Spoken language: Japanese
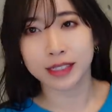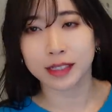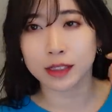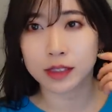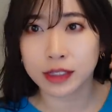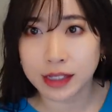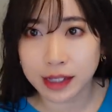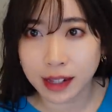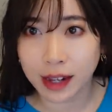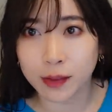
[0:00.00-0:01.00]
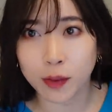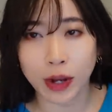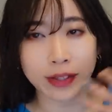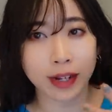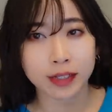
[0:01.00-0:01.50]
生続いてねあの
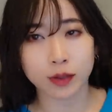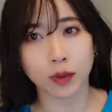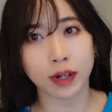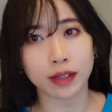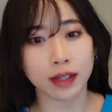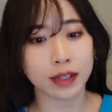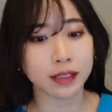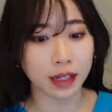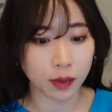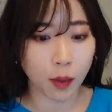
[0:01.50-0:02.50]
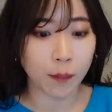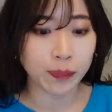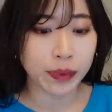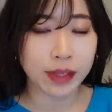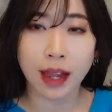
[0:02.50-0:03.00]
肌荒れすごかったんですけど
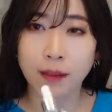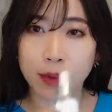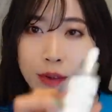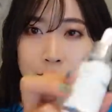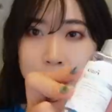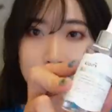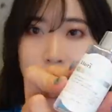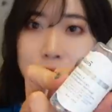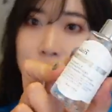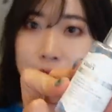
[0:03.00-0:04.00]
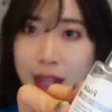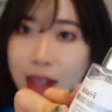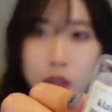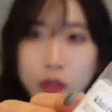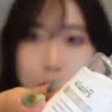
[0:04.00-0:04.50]
だいぶ良くなってきたの
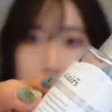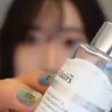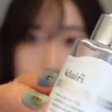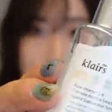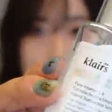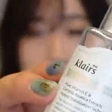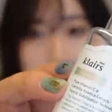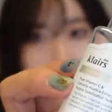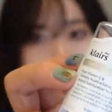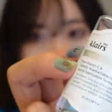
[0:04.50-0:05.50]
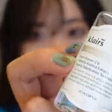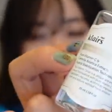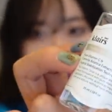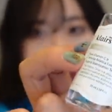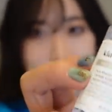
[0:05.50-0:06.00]
ですごくおすすめの
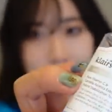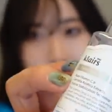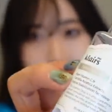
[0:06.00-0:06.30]
最近